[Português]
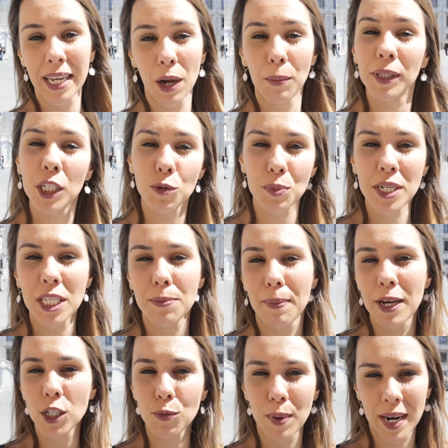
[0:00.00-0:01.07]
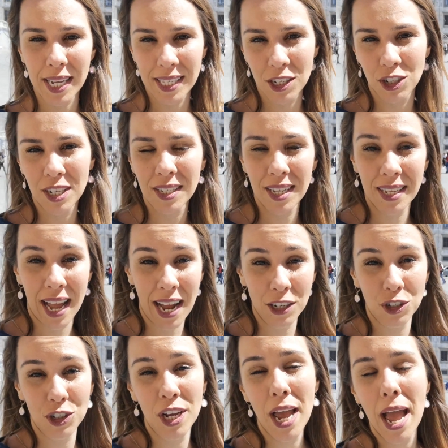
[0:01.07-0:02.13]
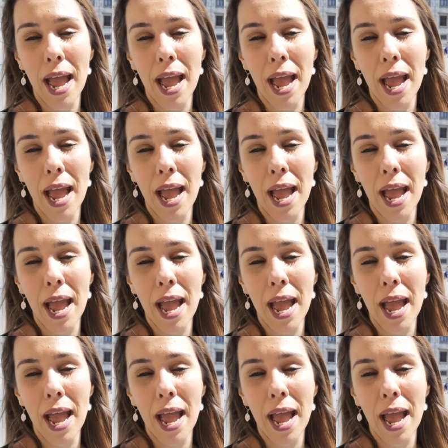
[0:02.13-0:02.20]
que é uma das principais praças da cidade,